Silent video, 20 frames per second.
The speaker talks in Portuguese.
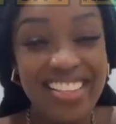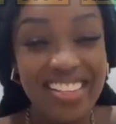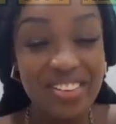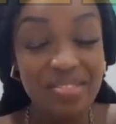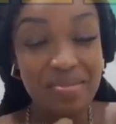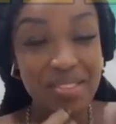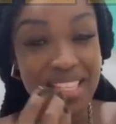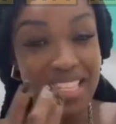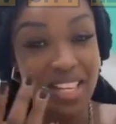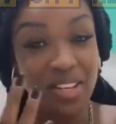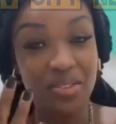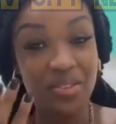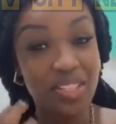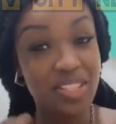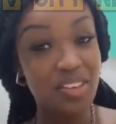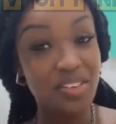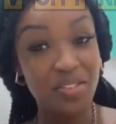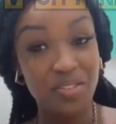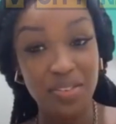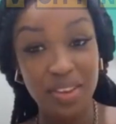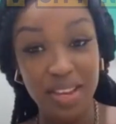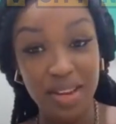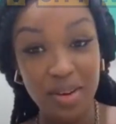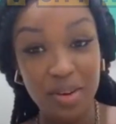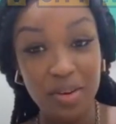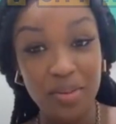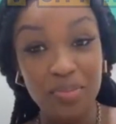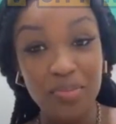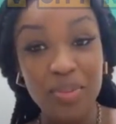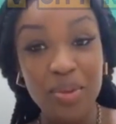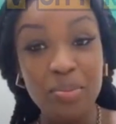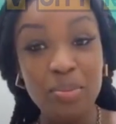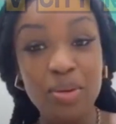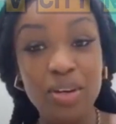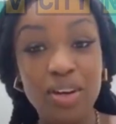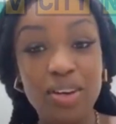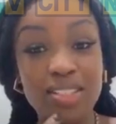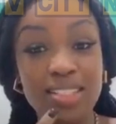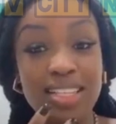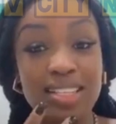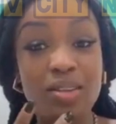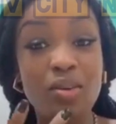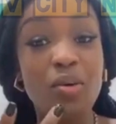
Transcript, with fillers: tu não precisas fazer filho por causa